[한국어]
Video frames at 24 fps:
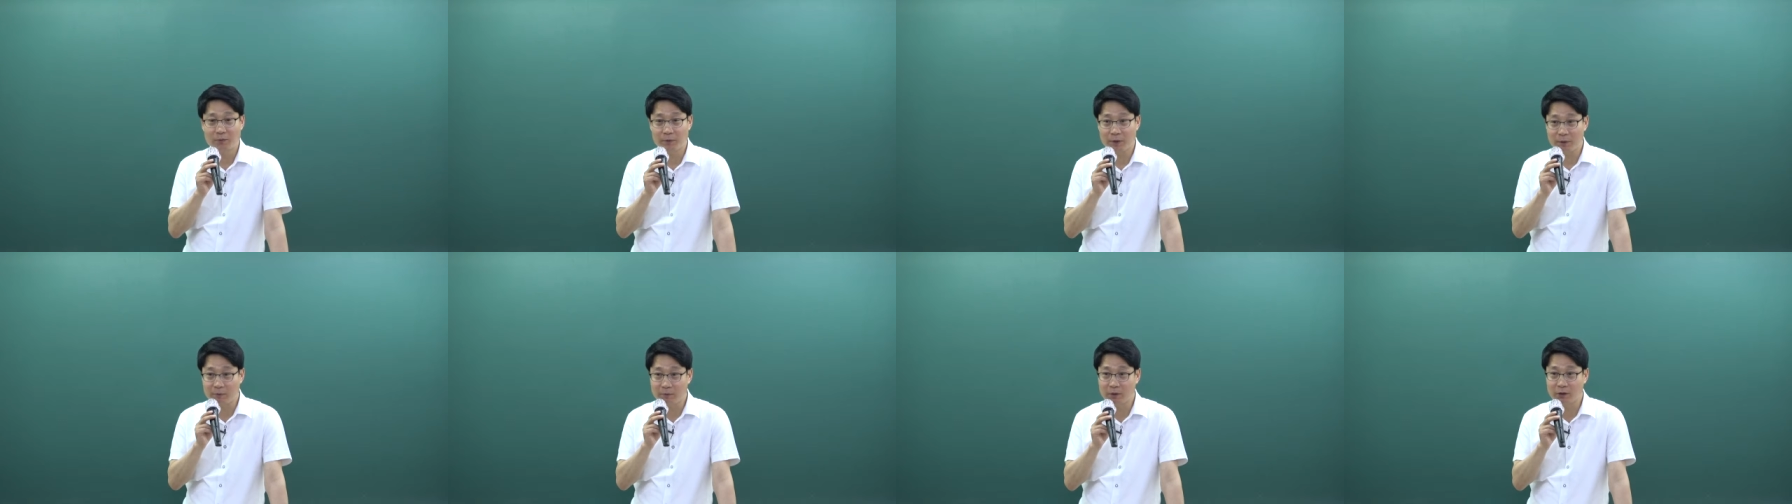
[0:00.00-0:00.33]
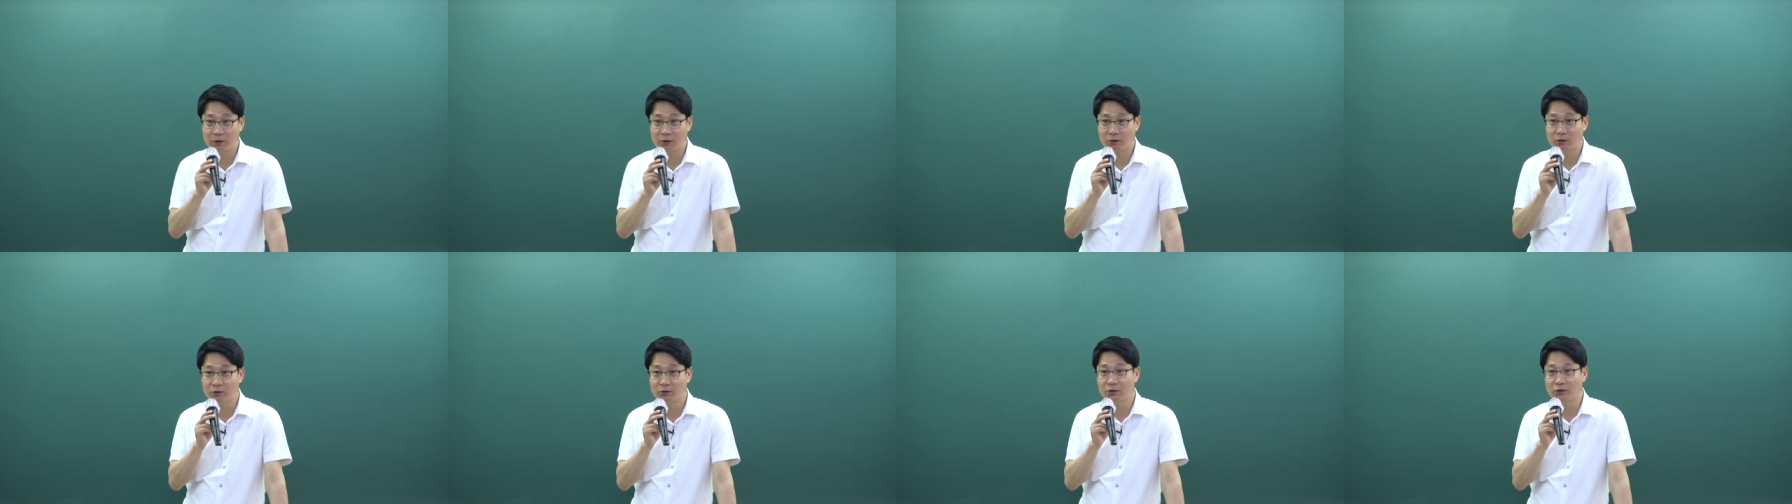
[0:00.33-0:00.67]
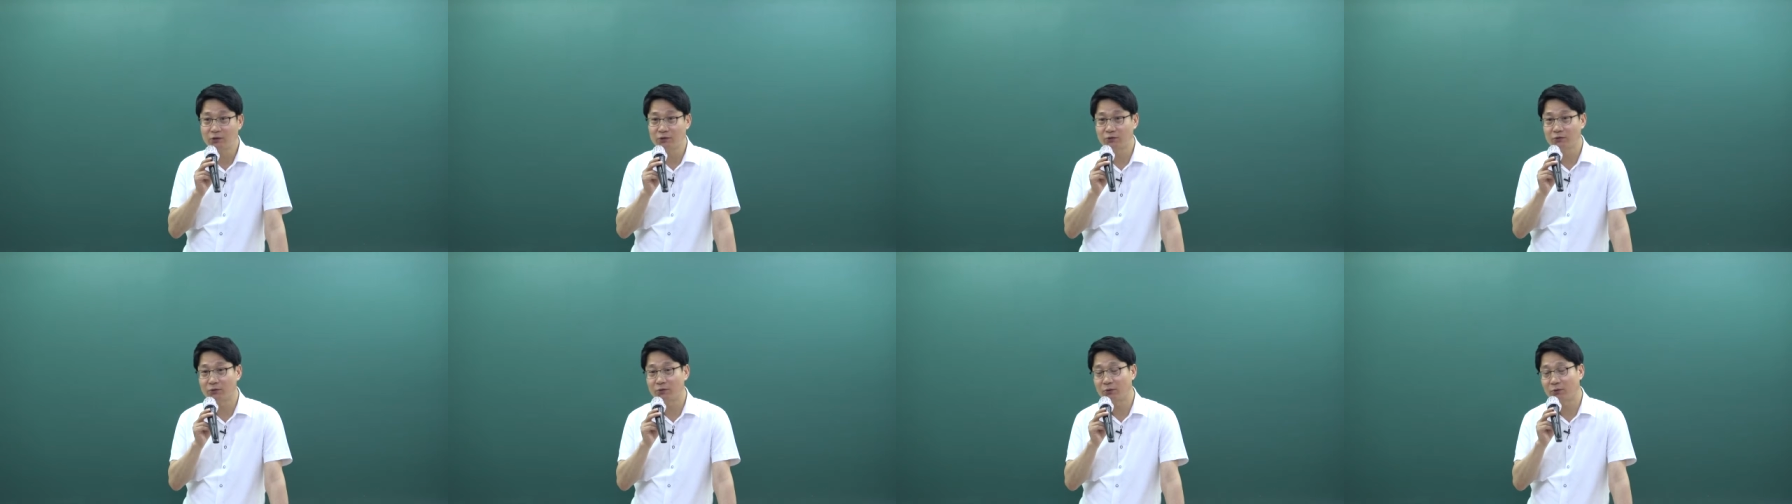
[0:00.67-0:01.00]
백만원 이런
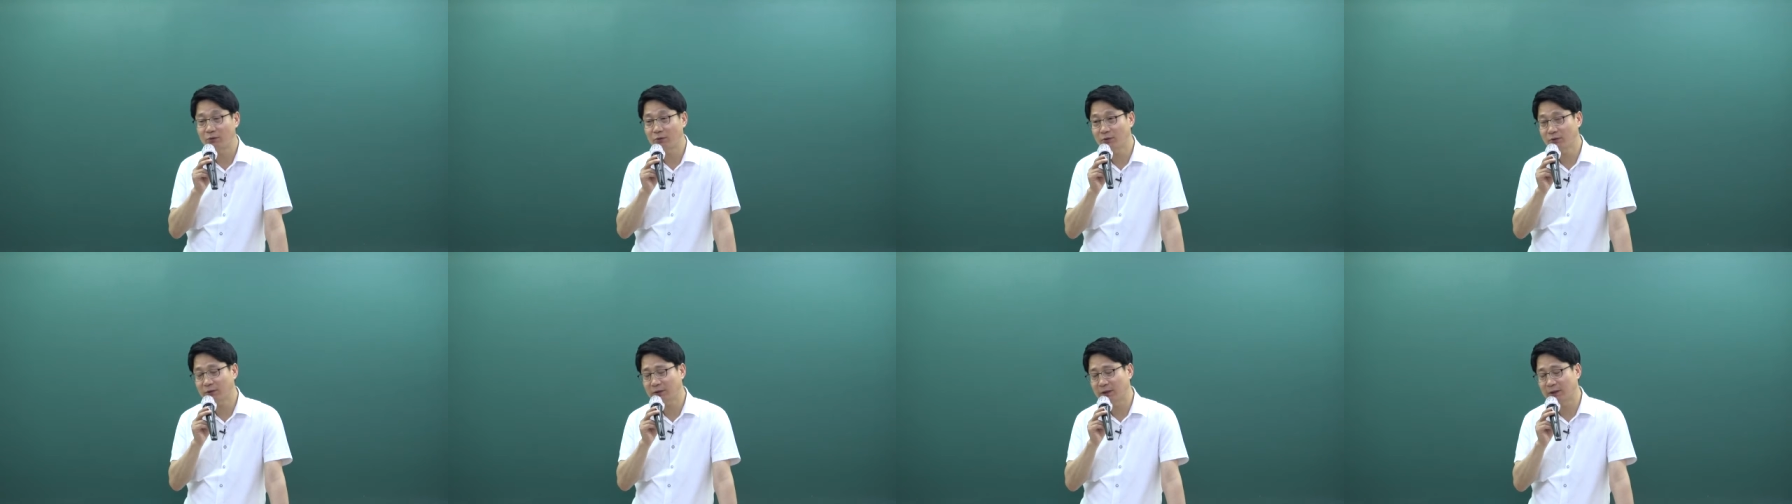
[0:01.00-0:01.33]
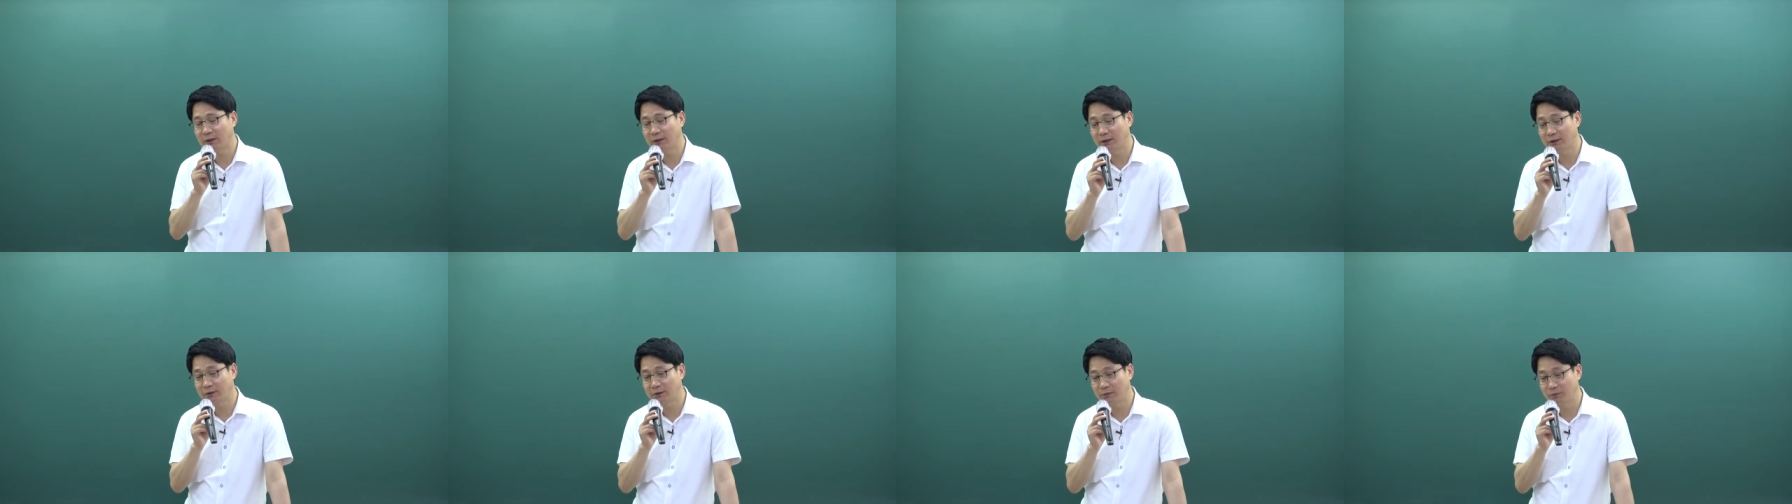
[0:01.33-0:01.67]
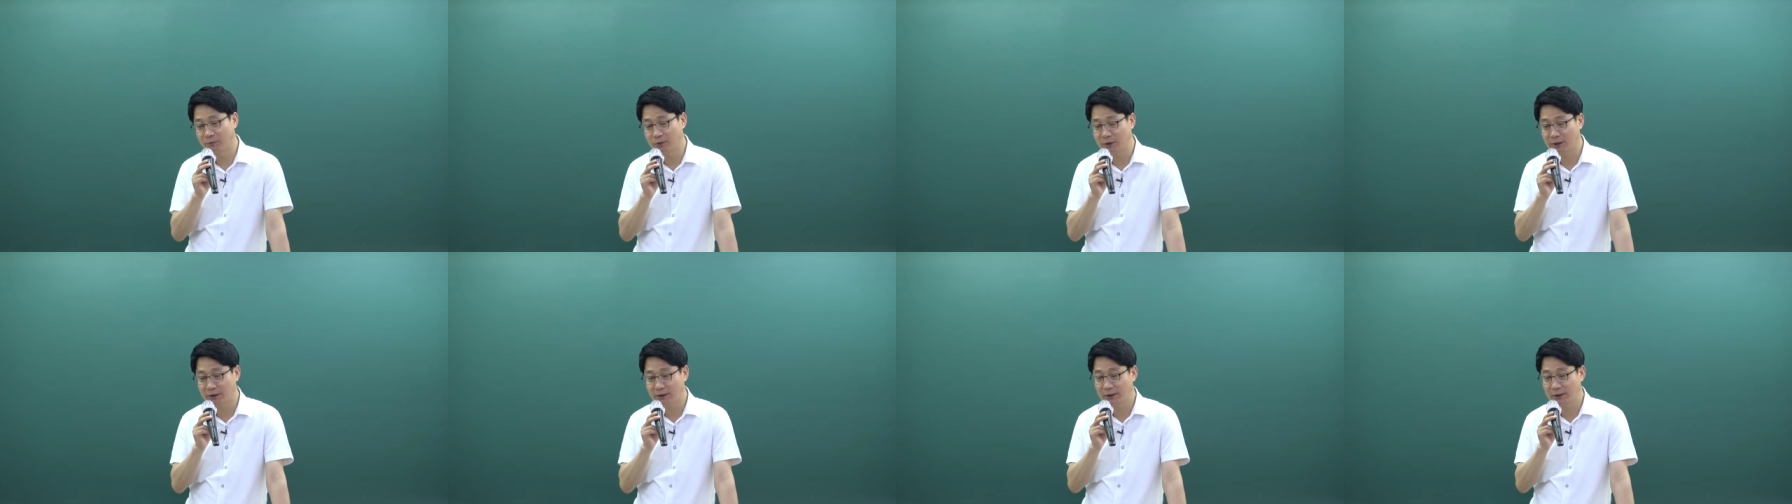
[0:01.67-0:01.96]
식으로 자돼 있습니다.